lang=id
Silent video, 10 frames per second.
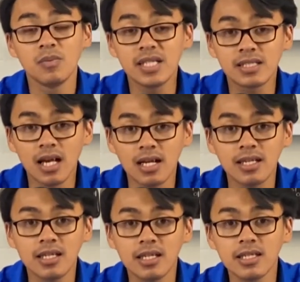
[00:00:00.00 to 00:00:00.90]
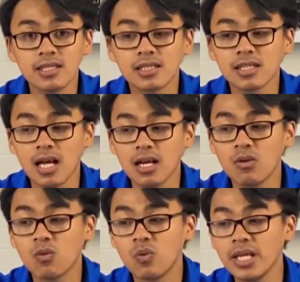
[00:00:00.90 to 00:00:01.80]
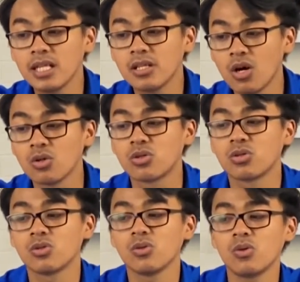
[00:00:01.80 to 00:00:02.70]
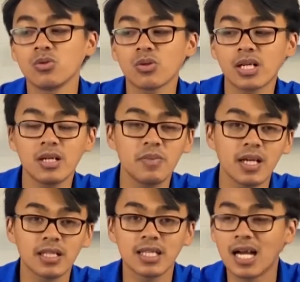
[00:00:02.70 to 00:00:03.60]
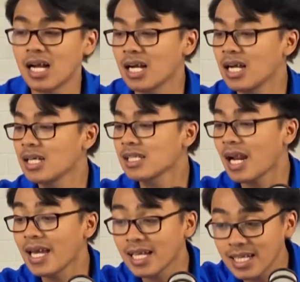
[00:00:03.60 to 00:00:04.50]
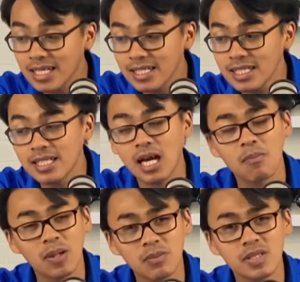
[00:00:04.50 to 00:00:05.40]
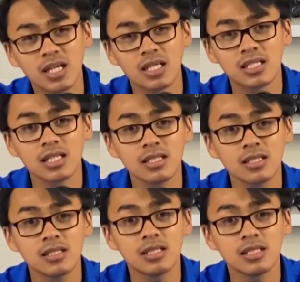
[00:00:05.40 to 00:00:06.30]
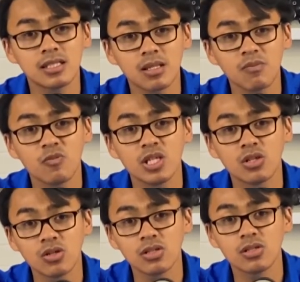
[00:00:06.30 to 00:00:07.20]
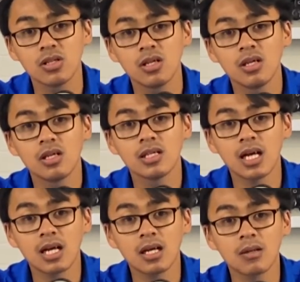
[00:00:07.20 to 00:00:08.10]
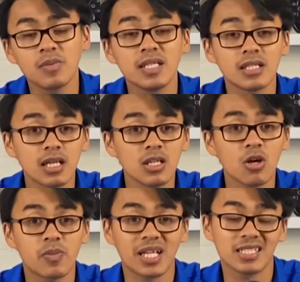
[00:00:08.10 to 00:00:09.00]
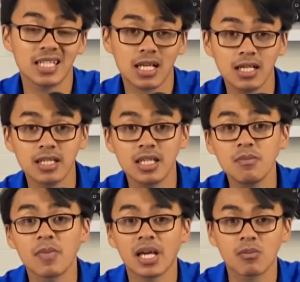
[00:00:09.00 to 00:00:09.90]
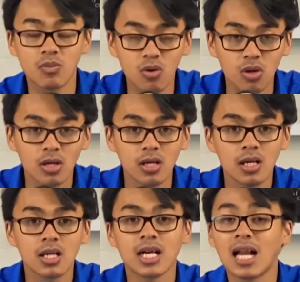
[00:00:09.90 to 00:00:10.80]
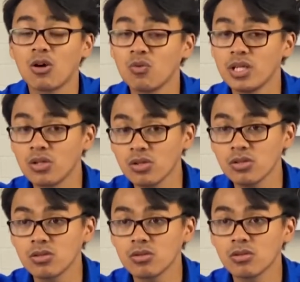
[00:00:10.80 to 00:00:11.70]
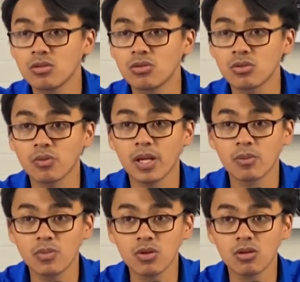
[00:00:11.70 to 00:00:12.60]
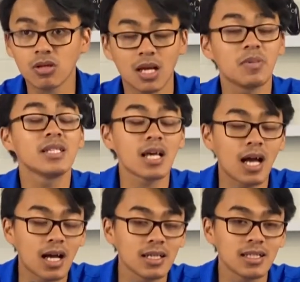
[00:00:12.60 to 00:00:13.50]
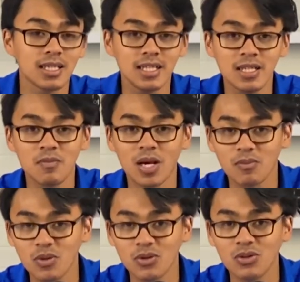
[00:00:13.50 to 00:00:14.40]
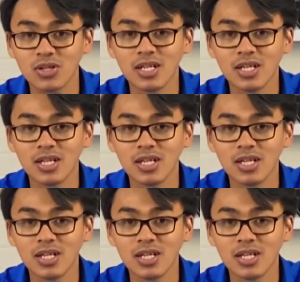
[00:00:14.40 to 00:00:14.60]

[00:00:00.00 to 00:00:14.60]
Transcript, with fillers: bisa diinstal Windows. Untuk kelebihan yang terakhir ini sih dapat menjelaskan sistem Windows yang bisa dioperasikan di MacBook. Kalau Windows untuk MacBook nggak bisa. Jadi ini MacBook